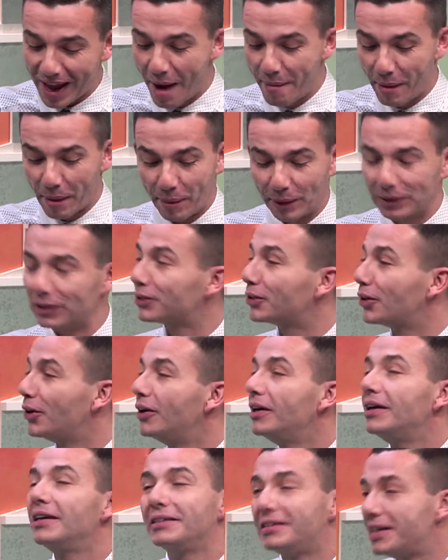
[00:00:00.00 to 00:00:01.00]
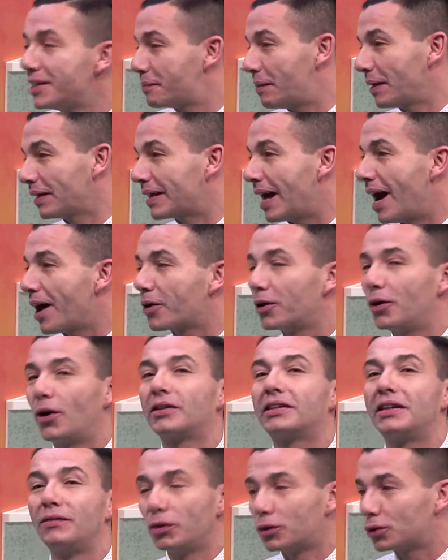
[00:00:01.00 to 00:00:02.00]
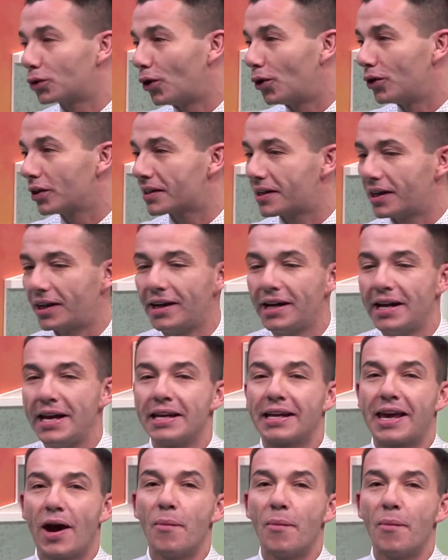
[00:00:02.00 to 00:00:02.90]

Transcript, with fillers: A proposito di spettacolo, a TV Talk, che